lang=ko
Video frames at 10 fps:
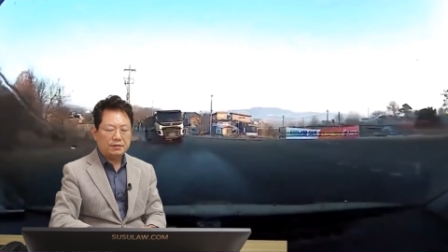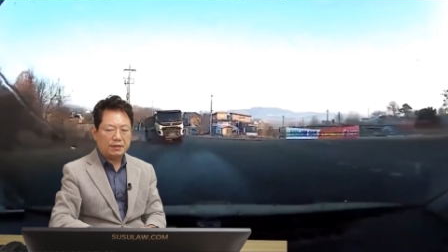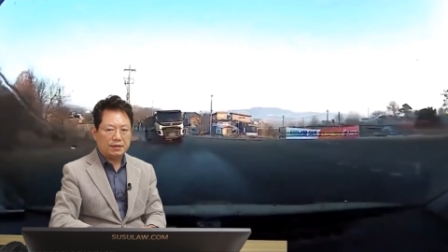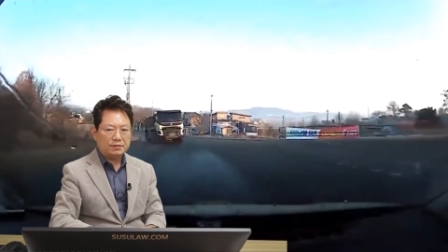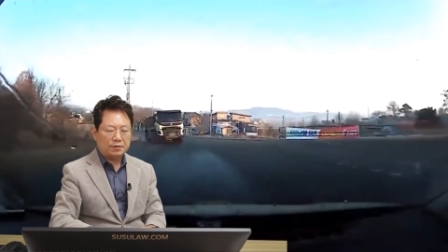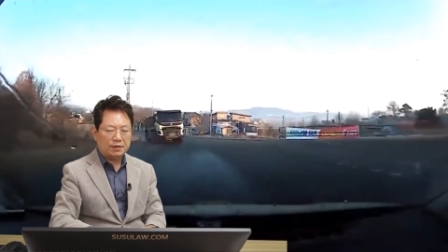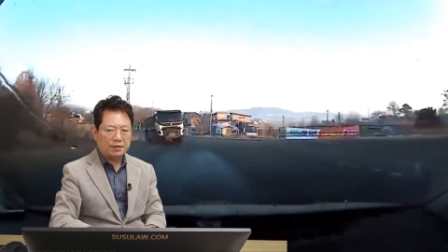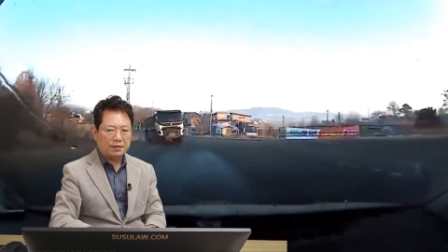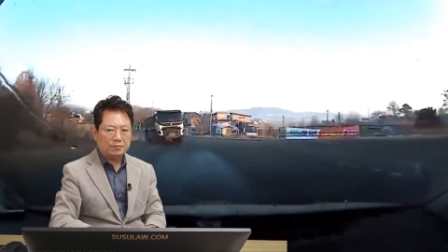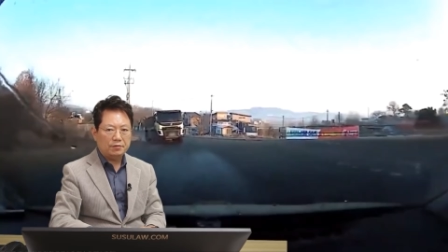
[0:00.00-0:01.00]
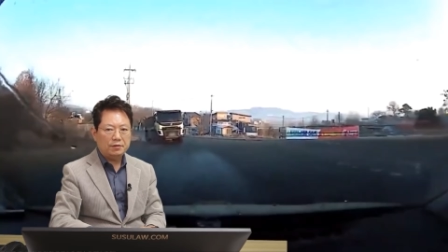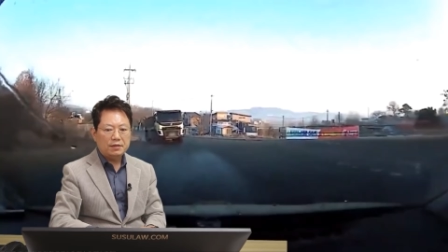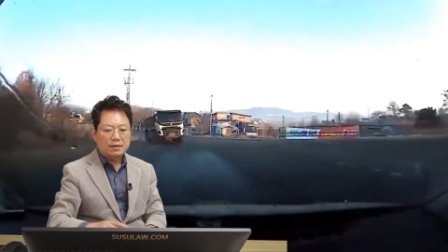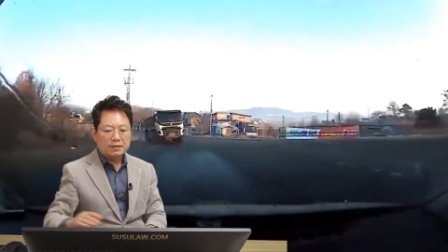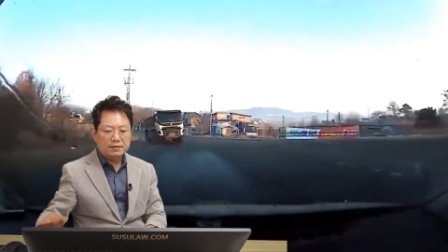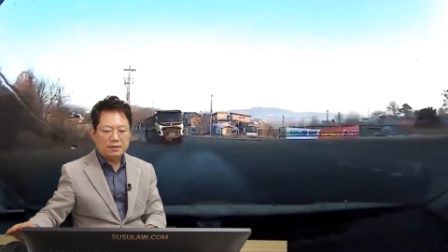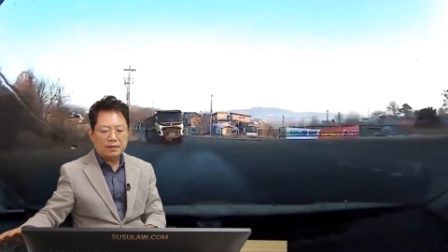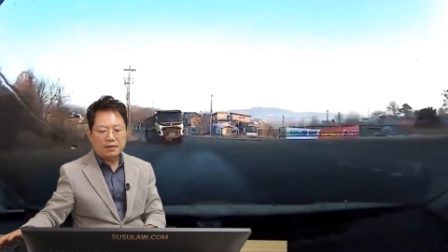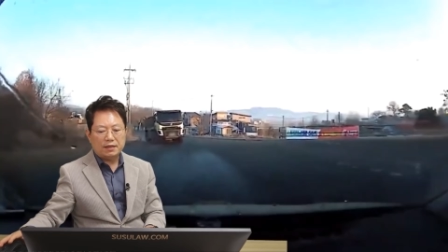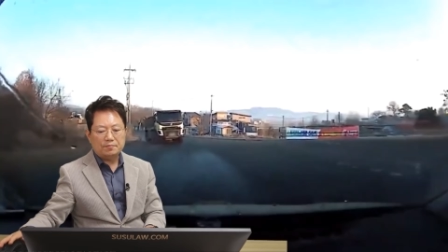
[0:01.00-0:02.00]
예, 서행해야 되고
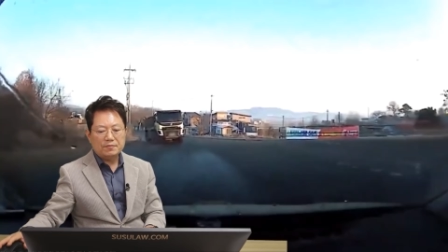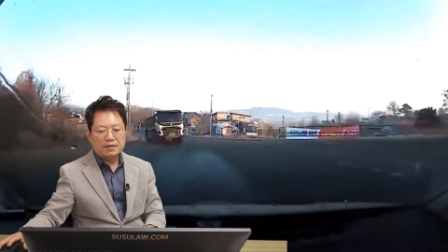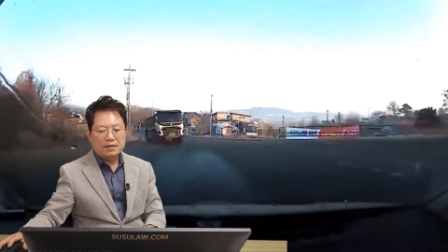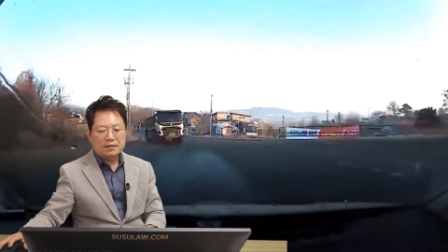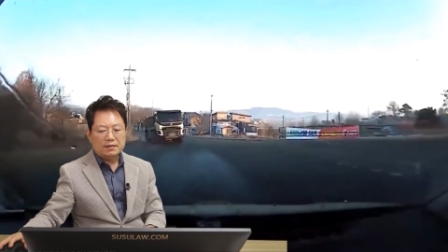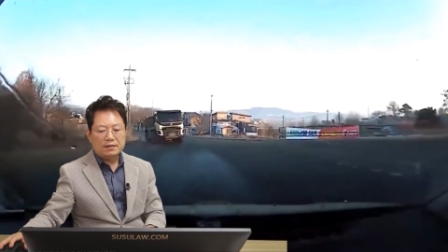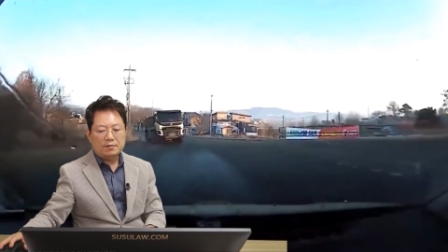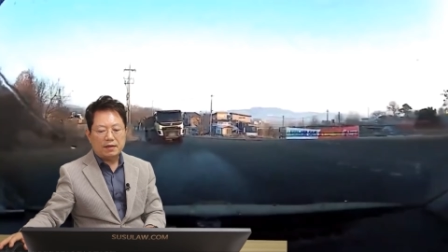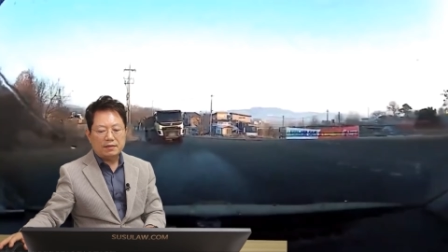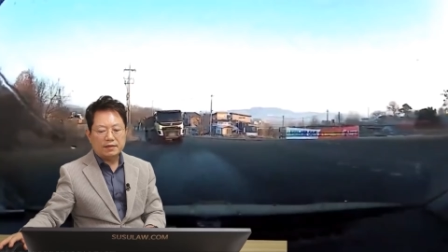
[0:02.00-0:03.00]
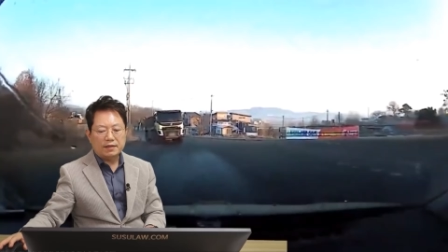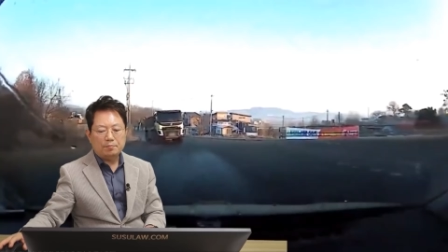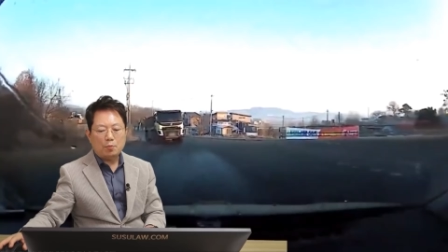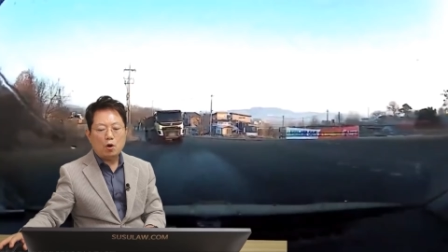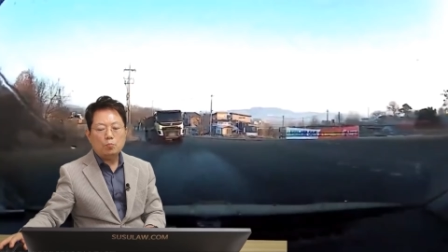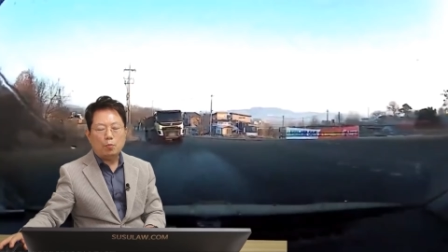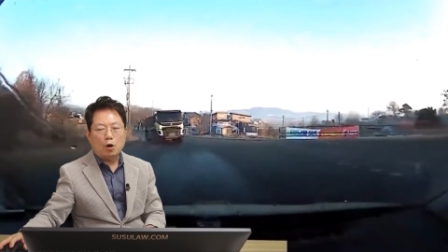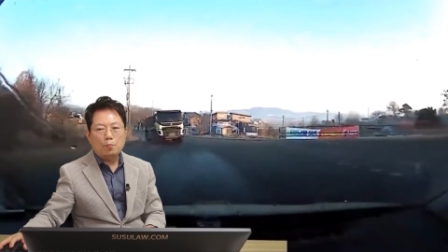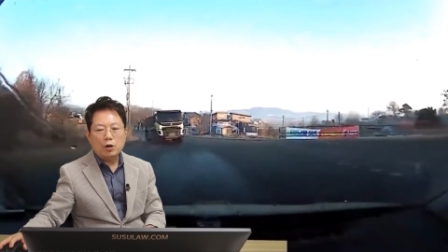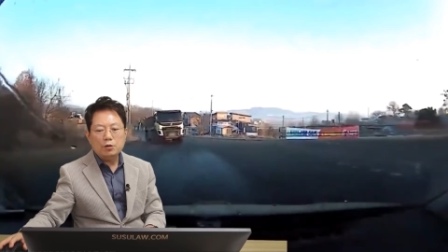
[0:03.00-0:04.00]
근데 근데 만약에 뻥
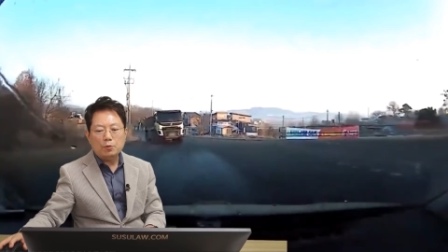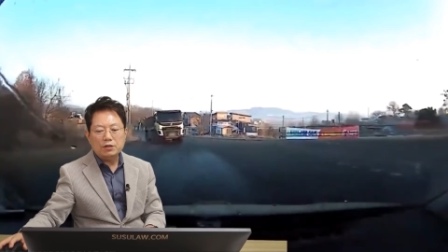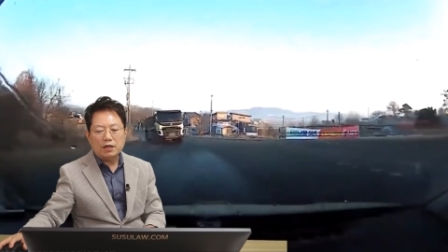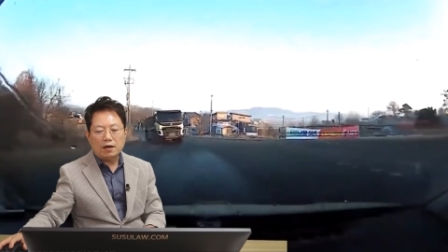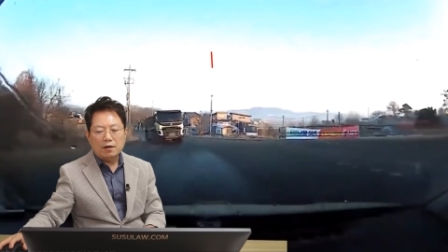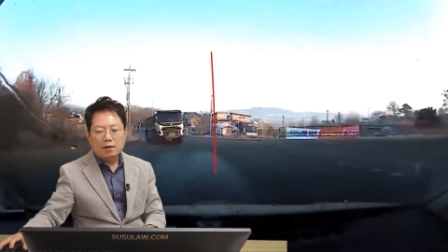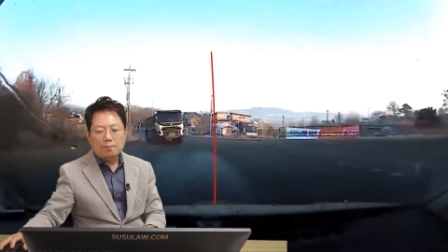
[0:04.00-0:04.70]
뻔히 보인다.